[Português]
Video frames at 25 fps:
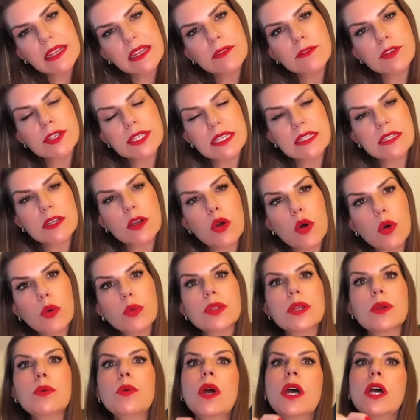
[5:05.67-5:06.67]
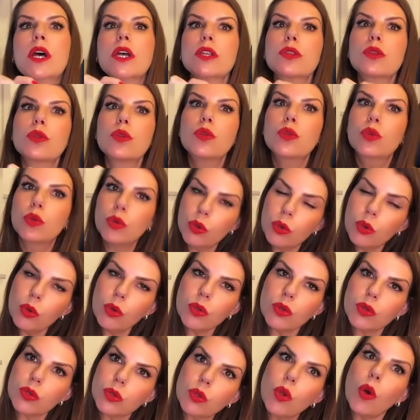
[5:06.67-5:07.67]
que vocês encontram
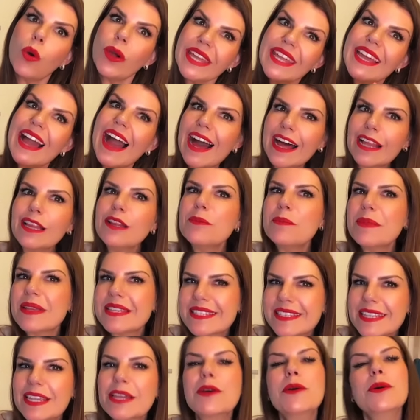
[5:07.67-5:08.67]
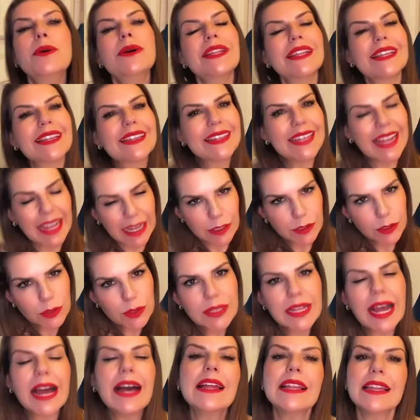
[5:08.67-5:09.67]
do, do B5 dentro
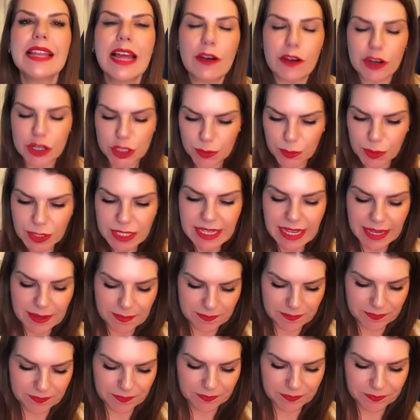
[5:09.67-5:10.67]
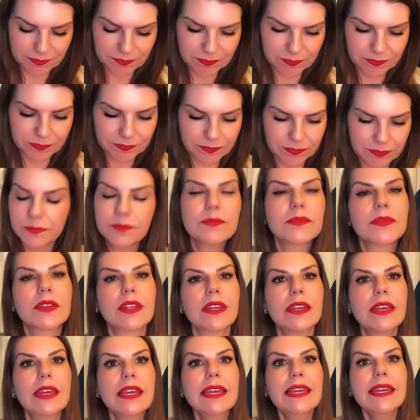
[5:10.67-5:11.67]
da La Roche-Posay.
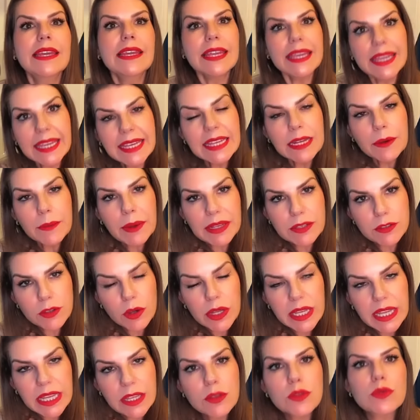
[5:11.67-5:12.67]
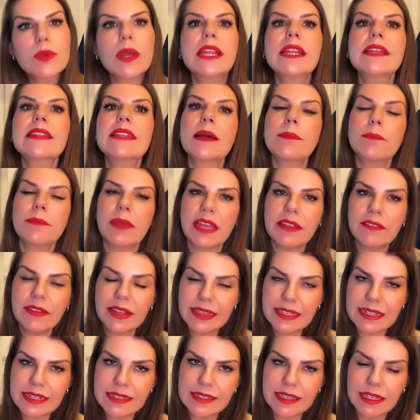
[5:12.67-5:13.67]
E não é só isso, ele também vai
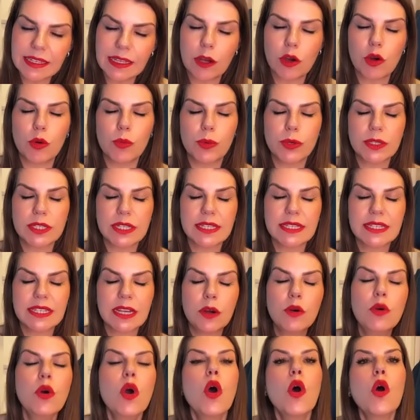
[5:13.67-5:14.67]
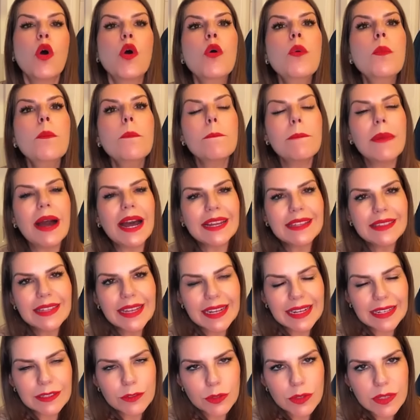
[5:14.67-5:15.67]
trazer na composição o
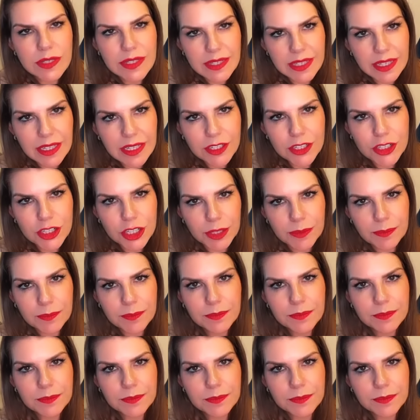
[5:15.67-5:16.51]
Madecassocide.